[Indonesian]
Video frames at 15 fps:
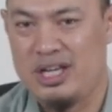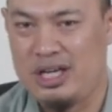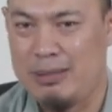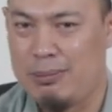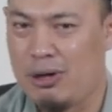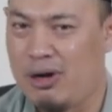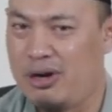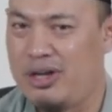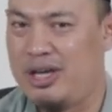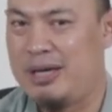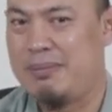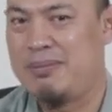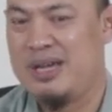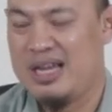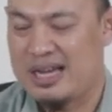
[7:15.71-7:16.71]

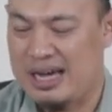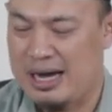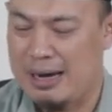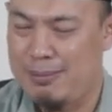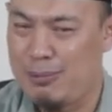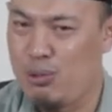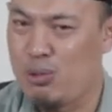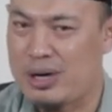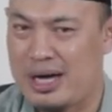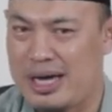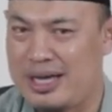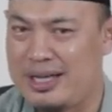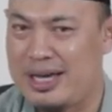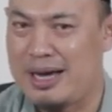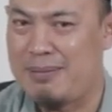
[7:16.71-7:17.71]
Ibrahim
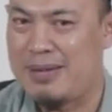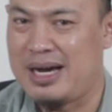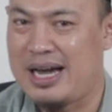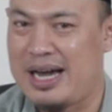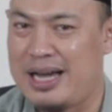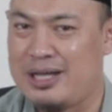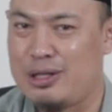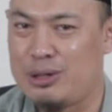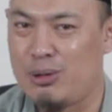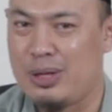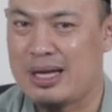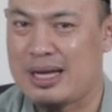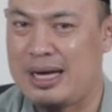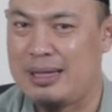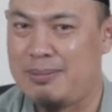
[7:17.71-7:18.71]
kamukah yang
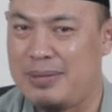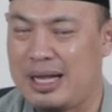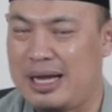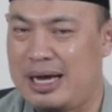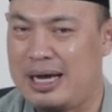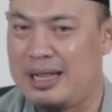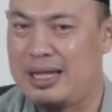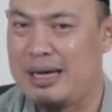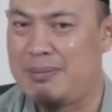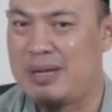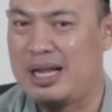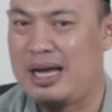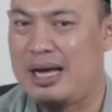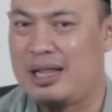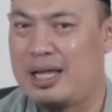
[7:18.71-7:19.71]
menghancurkan
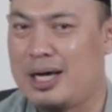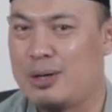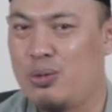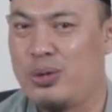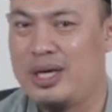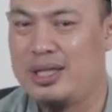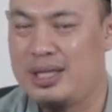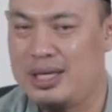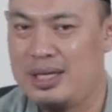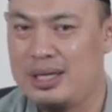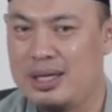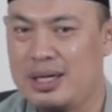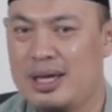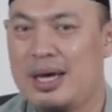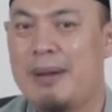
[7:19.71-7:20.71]
berhala-berhalaku
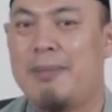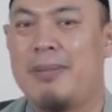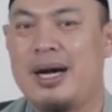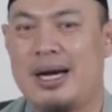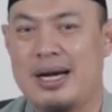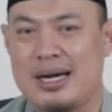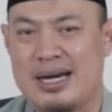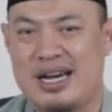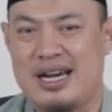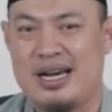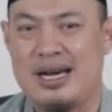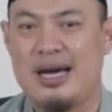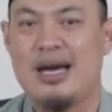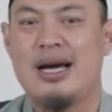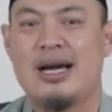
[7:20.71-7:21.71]
ini
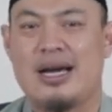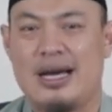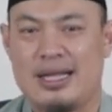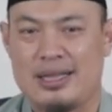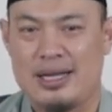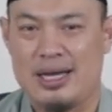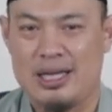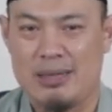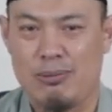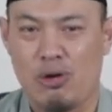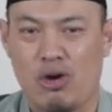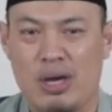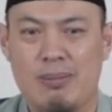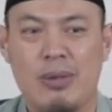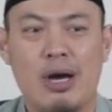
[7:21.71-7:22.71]
maka kata
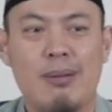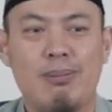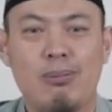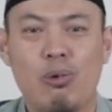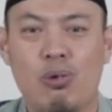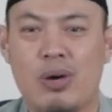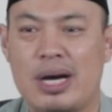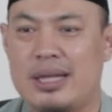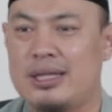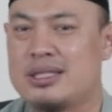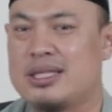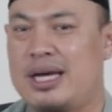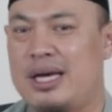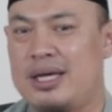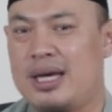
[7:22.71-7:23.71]
Ibrahim bukan
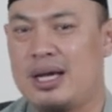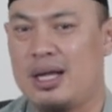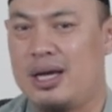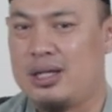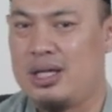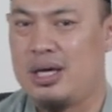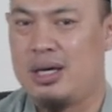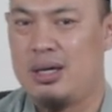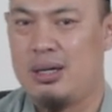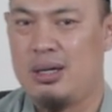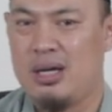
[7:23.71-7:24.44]
saya raja